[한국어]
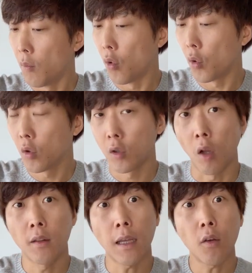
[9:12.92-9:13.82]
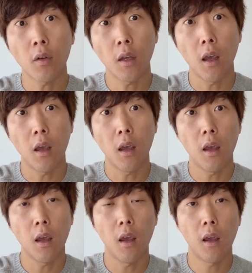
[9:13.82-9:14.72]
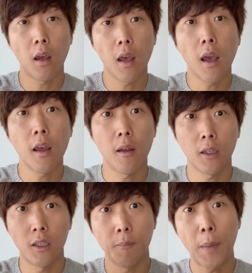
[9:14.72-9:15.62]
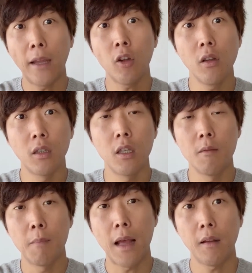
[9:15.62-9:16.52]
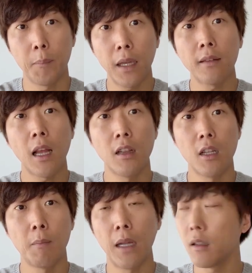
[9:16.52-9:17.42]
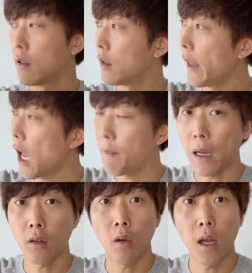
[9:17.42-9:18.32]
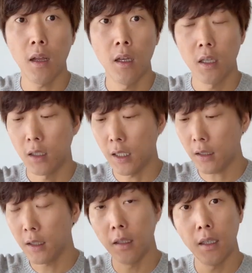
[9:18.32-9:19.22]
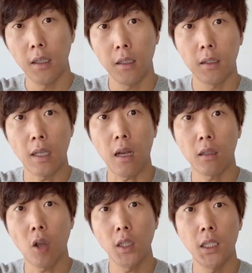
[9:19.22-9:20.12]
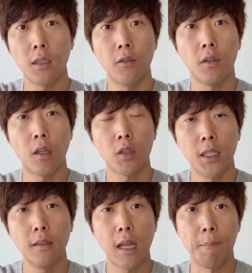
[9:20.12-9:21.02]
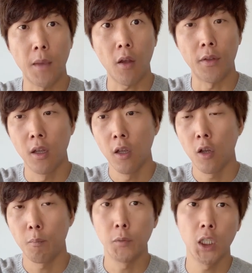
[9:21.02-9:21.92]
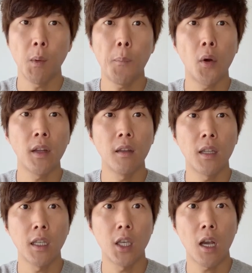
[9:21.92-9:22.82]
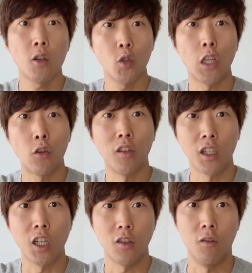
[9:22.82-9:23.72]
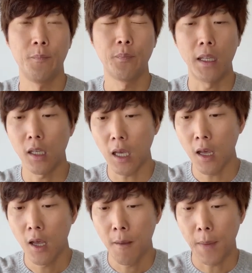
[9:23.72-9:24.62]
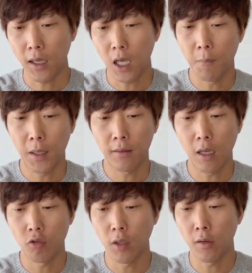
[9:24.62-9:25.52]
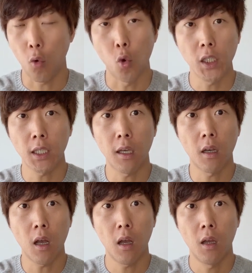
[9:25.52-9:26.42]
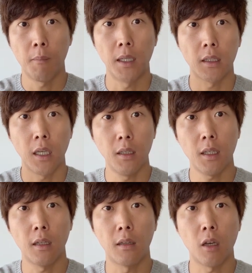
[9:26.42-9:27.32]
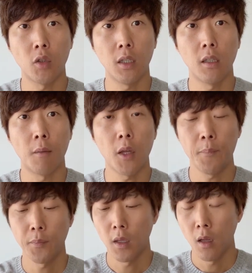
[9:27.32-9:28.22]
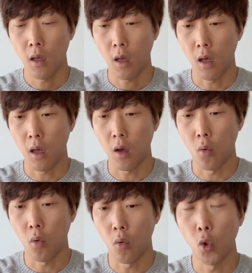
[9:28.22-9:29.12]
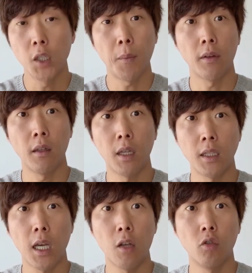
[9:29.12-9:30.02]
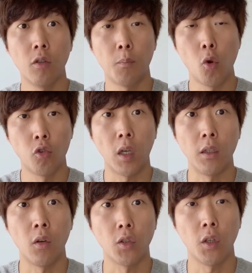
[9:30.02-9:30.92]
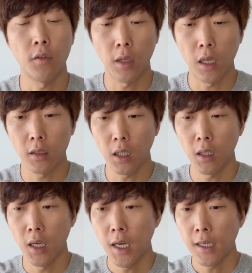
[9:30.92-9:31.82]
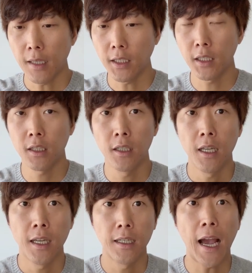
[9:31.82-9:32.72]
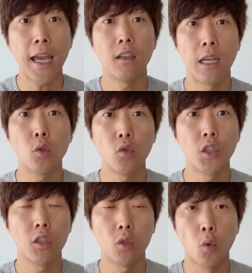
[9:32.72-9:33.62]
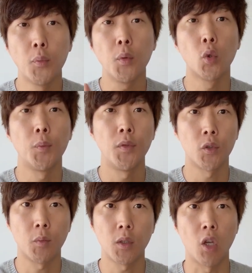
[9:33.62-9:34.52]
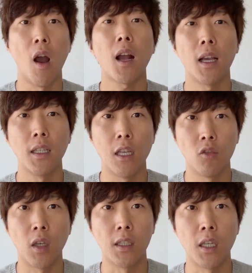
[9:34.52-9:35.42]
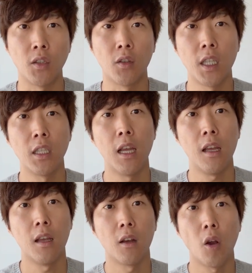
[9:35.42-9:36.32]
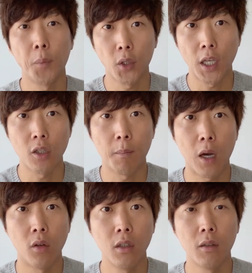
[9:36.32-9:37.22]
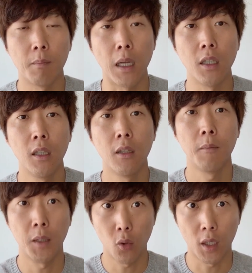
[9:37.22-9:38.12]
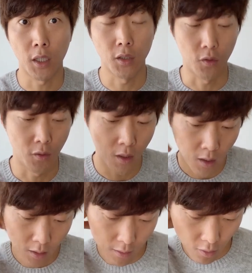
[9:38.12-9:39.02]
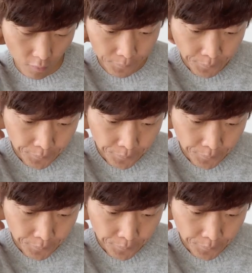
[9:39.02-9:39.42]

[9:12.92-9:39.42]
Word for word: 뭐 15개의 그 패널들만 픽셀들만 그 태양 벡터가 디렉틀리 딱 터치를 할 수 있다고 친다면 15%의 음, 최광률이될 수 있겠죠 만약에 100개의 픽셀 중에서 50개가 만약에 히트가 됐다고 친다면 아, 50%의 최광률을볼 수가 있는 거죠 그래서 얘네들이 사실은 그 하이 레졸루션이 높으면 높을수록 좀 더 정확하게 잴 수가 있겠죠 그 대신에 컴퓨테이션 파워는 많이 필요하겠죠 그래서